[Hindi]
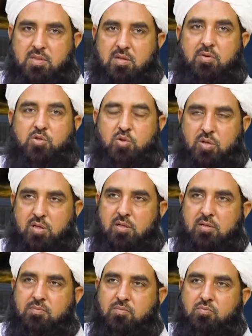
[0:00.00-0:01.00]
तवज्जो रखना
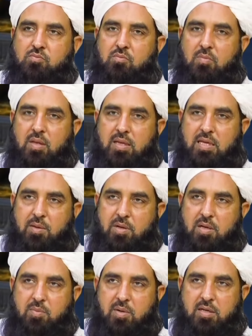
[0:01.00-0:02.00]
ये अब
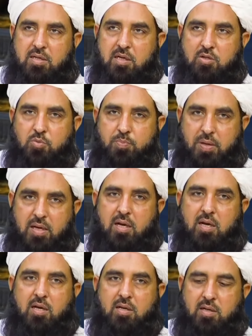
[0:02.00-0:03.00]
अलमारी का जो पहला
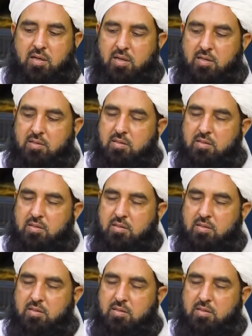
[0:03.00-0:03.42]
खाना है